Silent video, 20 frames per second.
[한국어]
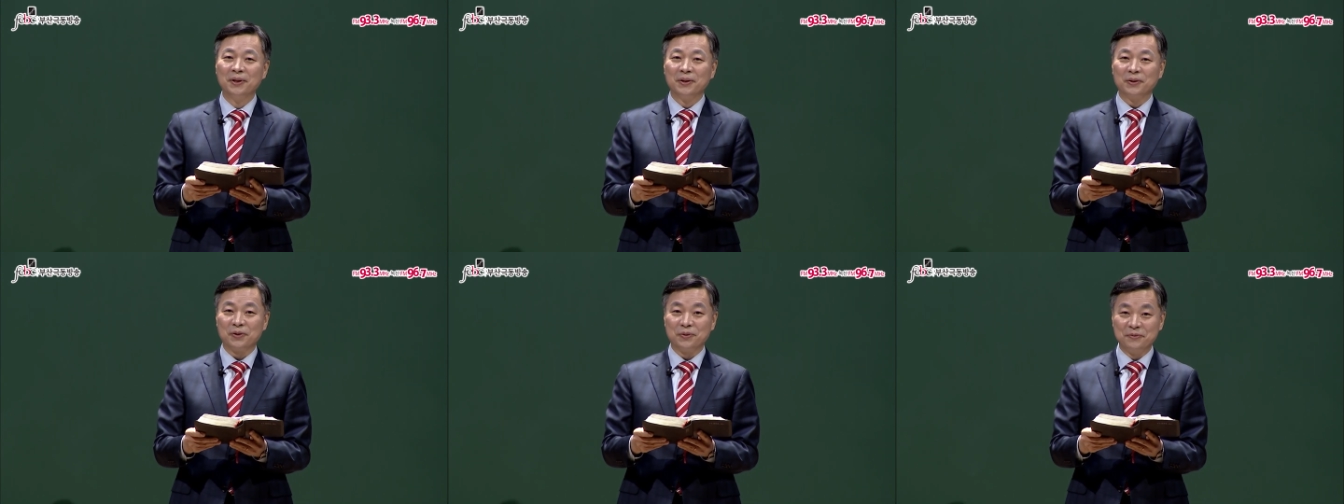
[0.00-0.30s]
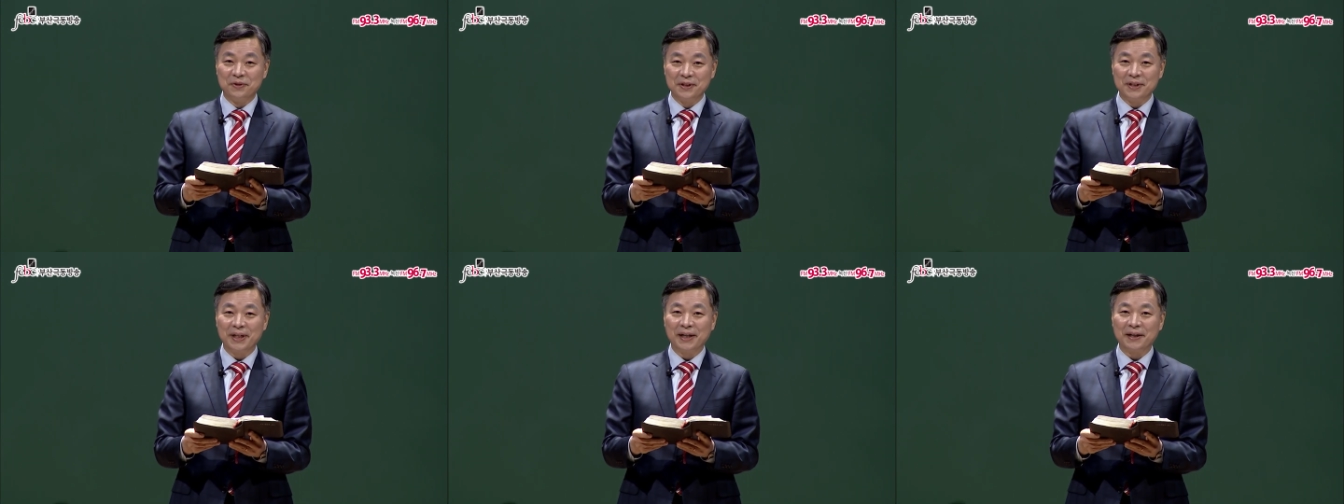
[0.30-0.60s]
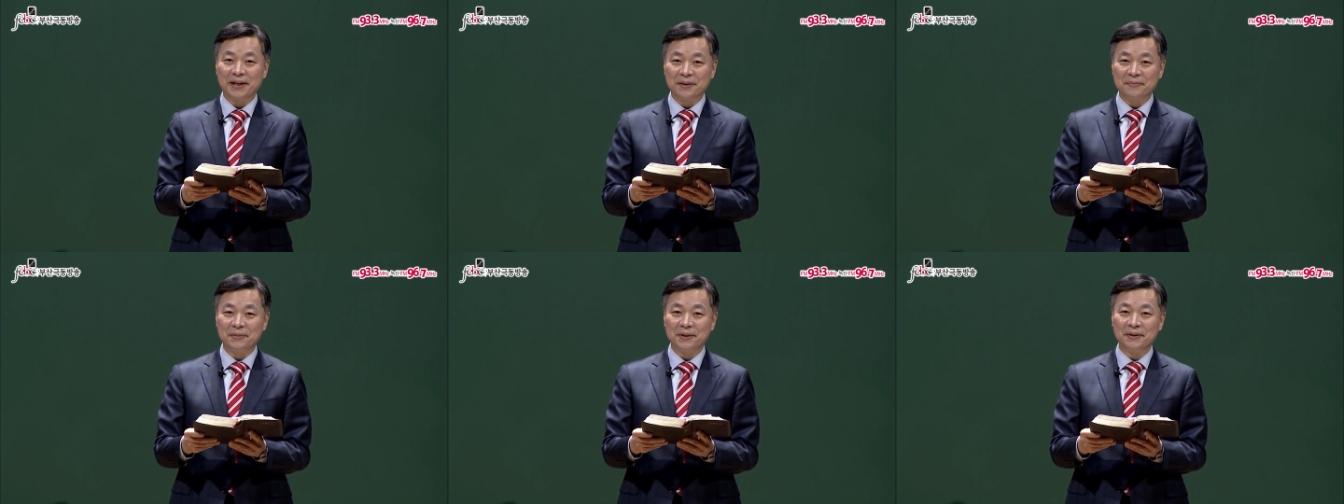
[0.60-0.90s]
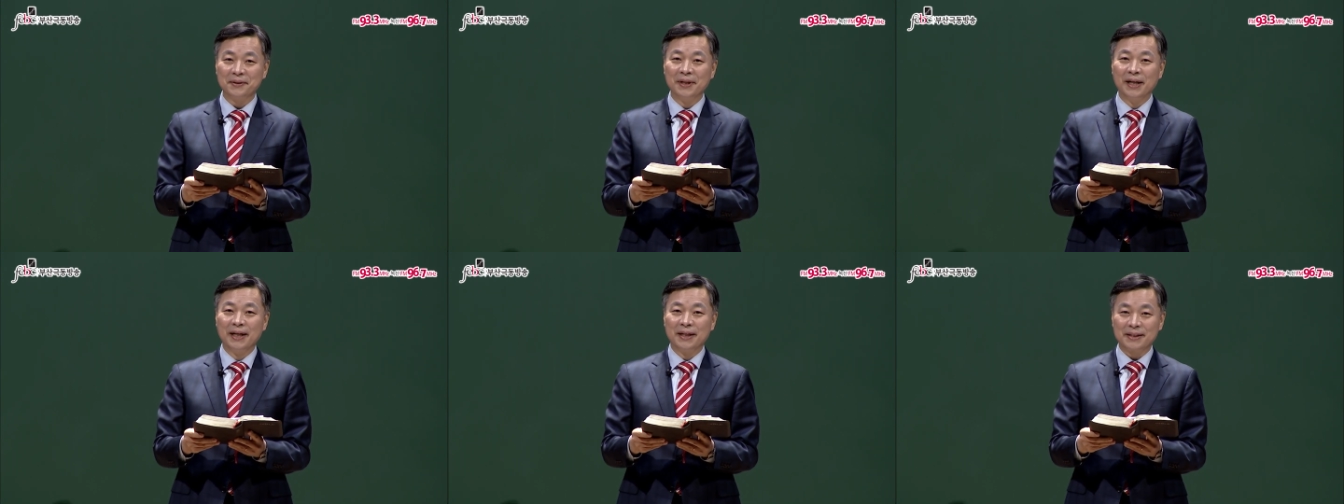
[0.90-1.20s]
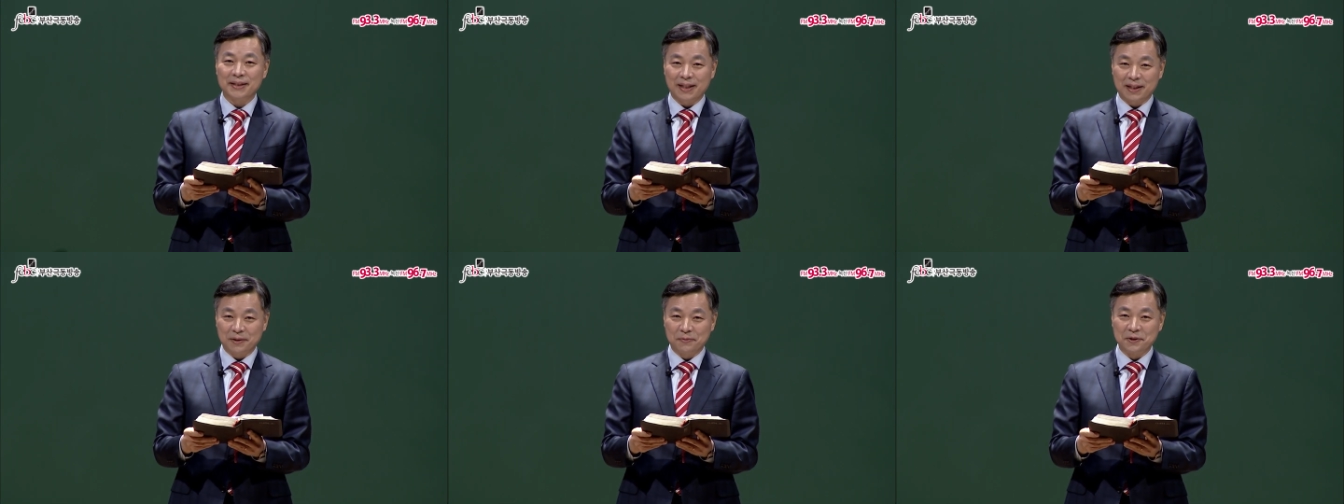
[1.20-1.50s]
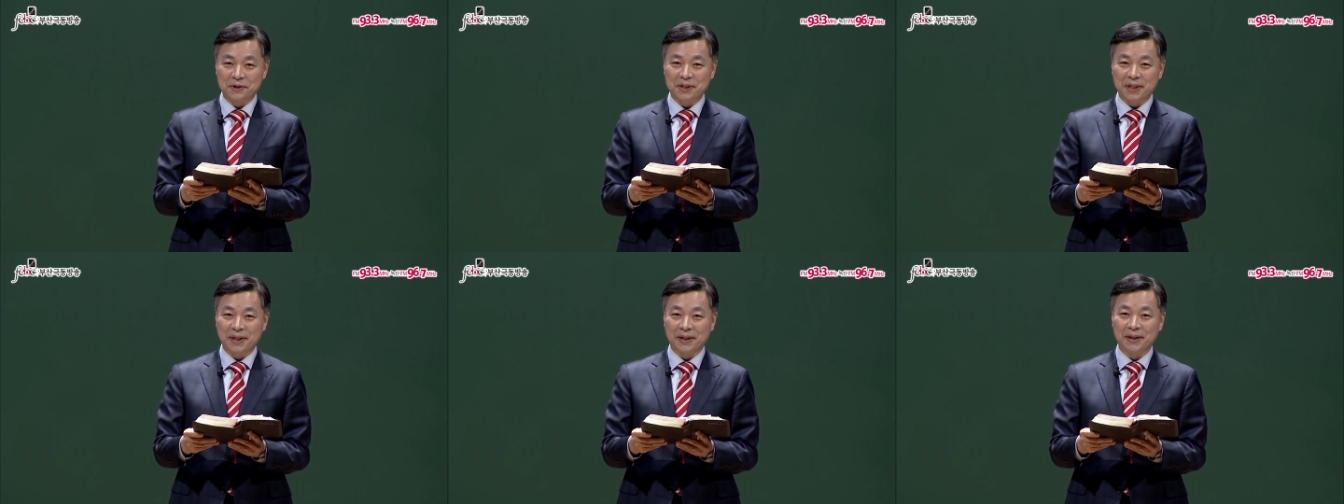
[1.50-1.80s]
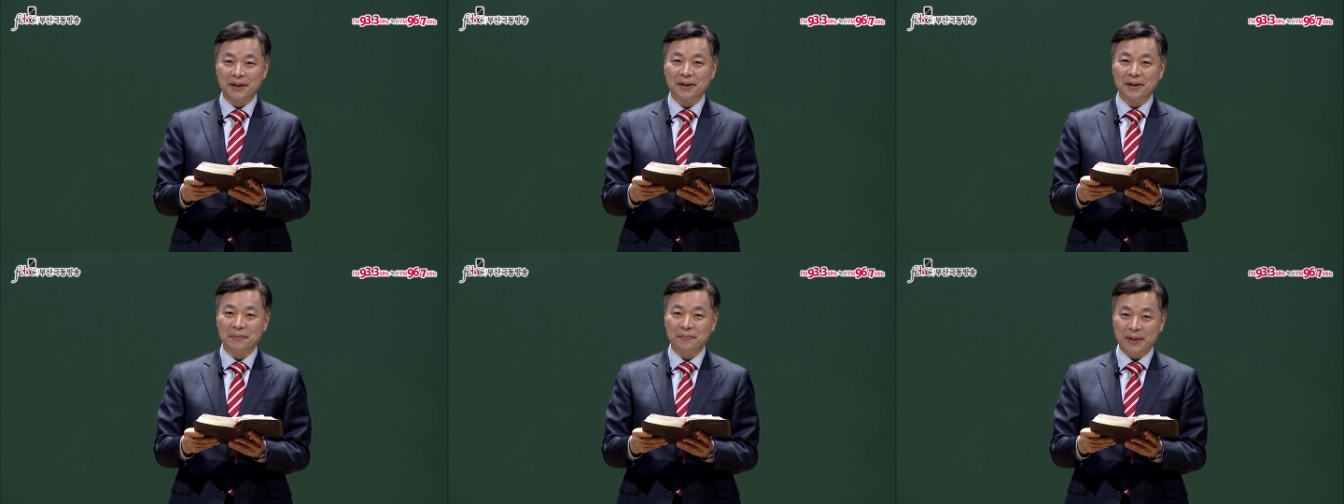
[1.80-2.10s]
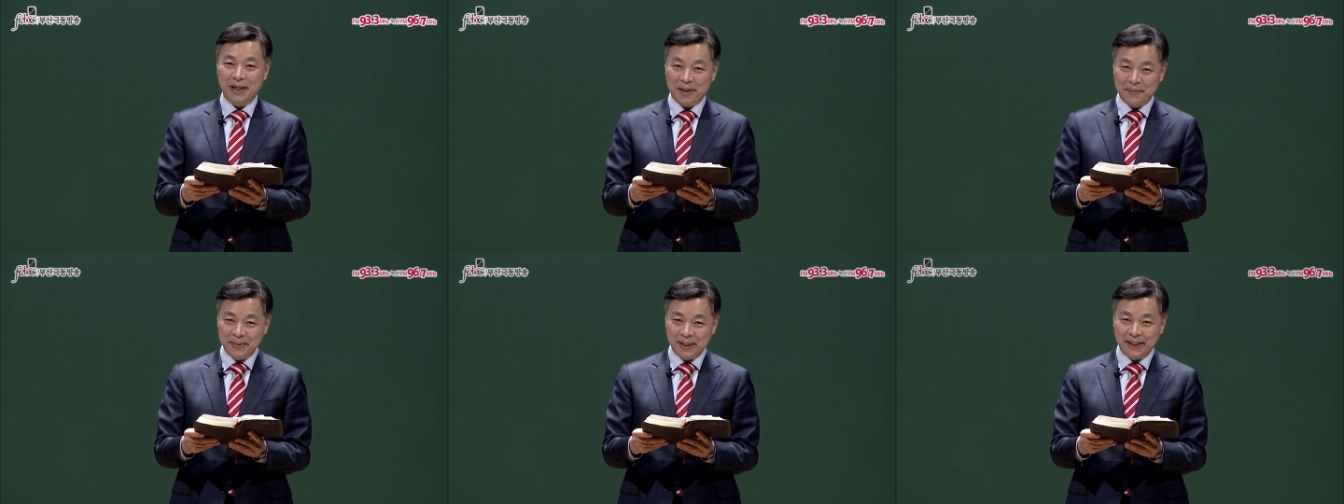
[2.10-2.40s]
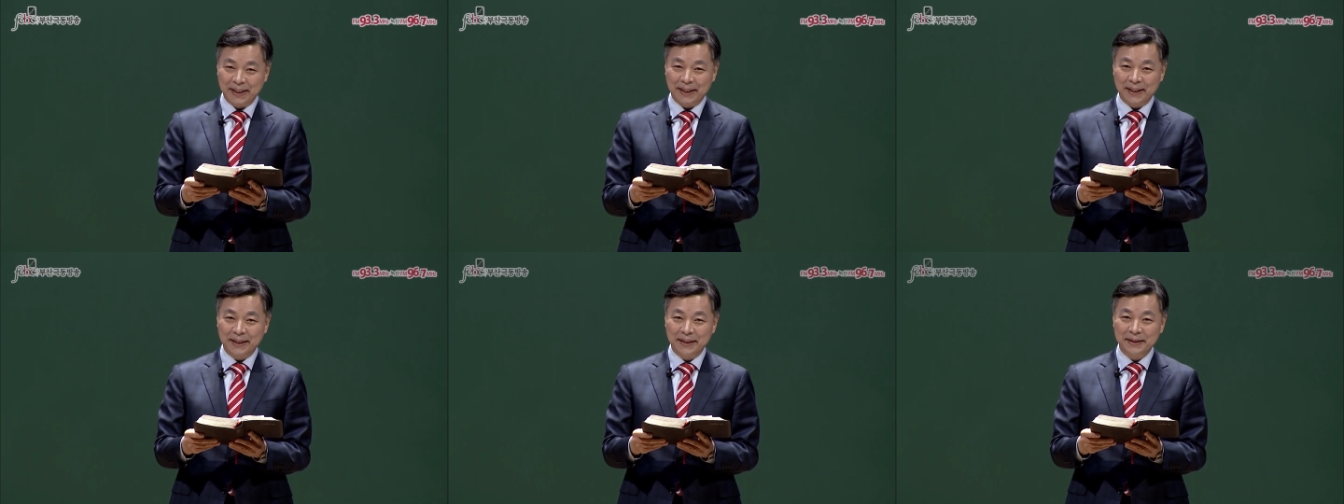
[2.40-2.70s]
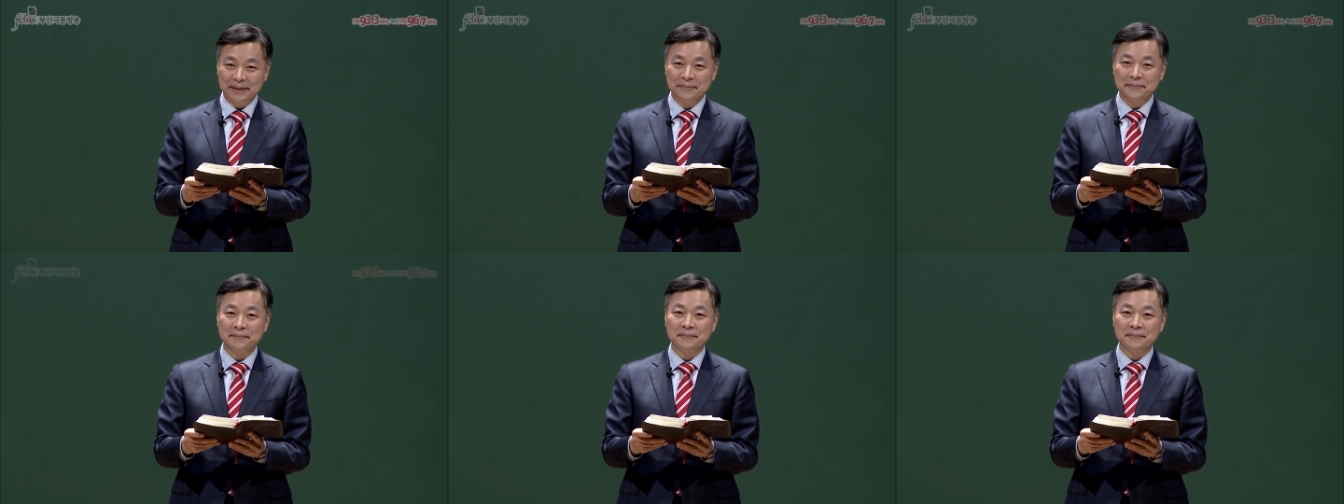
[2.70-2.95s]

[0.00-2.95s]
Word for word: 또 문장을 한번 찾아보시기를 바랍니다.